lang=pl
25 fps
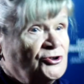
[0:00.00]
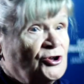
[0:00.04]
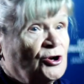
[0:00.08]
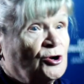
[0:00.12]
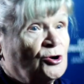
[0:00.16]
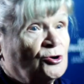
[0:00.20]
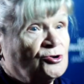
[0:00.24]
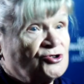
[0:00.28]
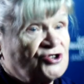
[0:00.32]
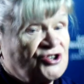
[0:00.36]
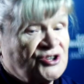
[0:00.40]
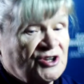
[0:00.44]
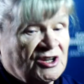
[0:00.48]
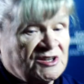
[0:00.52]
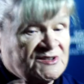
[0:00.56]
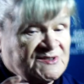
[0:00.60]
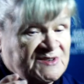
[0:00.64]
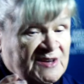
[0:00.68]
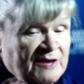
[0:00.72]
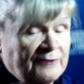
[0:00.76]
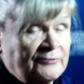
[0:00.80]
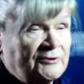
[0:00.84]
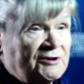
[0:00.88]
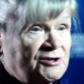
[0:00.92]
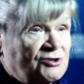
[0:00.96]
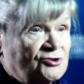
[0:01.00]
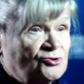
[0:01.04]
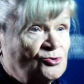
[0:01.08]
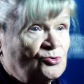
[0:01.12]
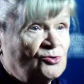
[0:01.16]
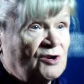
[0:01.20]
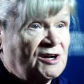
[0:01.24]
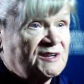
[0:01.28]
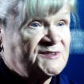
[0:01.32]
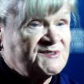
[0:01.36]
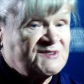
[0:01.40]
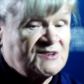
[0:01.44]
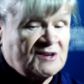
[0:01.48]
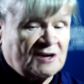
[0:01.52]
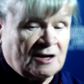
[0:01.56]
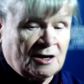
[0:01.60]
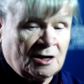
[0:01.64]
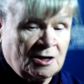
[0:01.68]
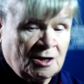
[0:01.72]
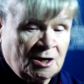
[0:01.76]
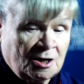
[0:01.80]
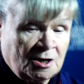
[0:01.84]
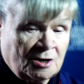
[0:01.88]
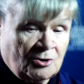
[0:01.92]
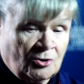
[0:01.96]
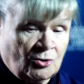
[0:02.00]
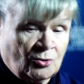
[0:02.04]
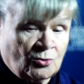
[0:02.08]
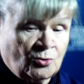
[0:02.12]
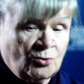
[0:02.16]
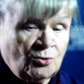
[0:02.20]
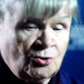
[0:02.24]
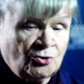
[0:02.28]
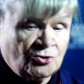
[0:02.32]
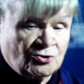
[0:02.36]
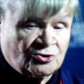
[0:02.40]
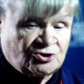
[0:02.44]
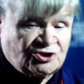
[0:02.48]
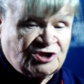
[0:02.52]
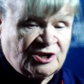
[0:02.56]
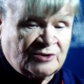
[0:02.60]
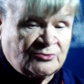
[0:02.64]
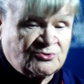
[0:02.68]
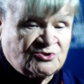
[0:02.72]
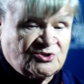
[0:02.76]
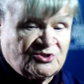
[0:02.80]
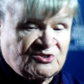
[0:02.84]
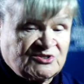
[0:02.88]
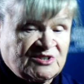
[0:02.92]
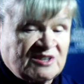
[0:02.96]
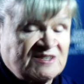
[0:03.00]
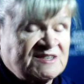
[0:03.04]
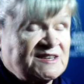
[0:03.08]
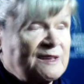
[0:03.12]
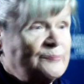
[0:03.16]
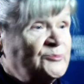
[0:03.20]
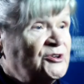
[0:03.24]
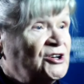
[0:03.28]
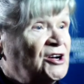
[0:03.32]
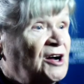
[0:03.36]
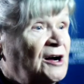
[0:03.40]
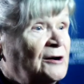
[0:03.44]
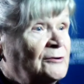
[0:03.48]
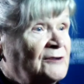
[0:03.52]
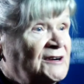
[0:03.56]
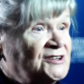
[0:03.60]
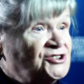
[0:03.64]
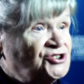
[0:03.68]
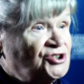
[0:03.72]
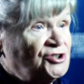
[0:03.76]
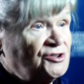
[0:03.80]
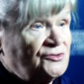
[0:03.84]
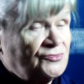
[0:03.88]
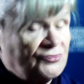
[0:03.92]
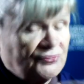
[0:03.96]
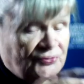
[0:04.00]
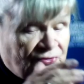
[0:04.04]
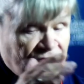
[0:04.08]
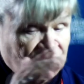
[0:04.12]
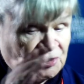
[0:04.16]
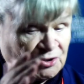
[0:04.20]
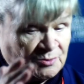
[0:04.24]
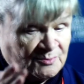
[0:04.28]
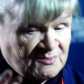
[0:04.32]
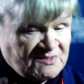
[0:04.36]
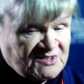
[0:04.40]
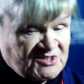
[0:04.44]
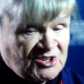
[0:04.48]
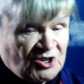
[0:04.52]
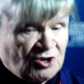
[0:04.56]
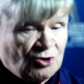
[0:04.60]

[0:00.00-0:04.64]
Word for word: Tylko, że cała edukacja ogólnokształcąca zamykała się w tym